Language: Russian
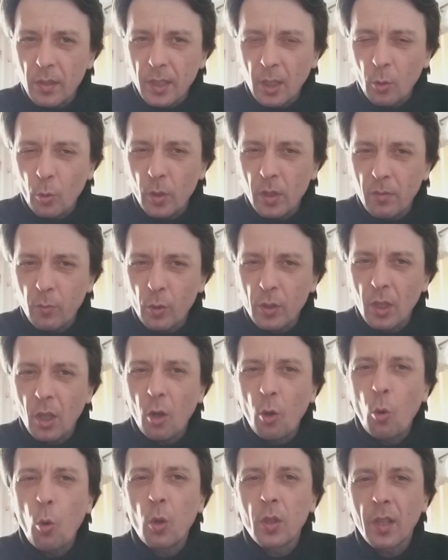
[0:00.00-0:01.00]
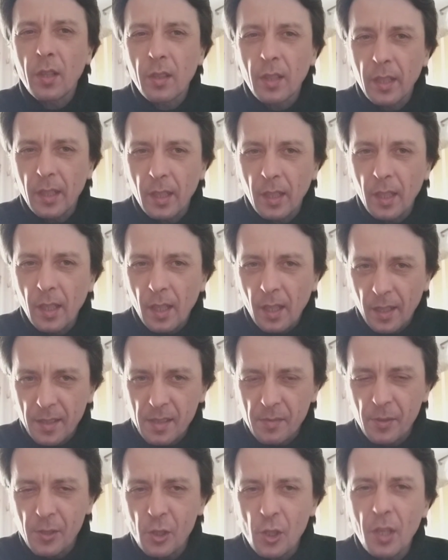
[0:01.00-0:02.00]
такое вот хоррорное
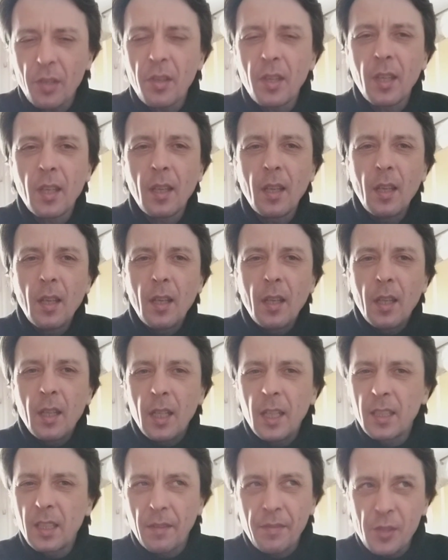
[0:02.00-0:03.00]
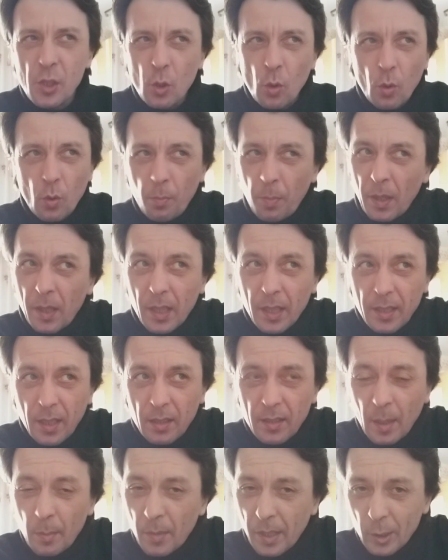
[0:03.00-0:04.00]
освещение. Это все покрыто
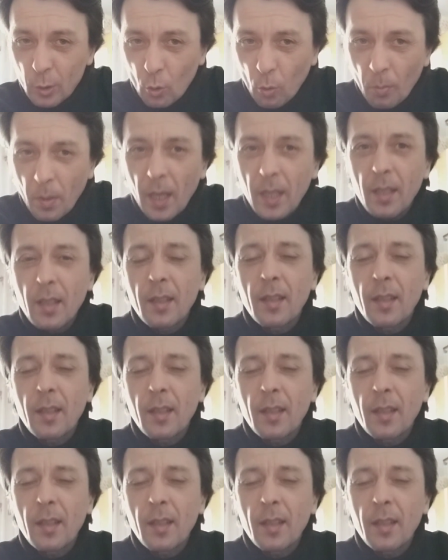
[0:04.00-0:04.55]
дымкой тумана,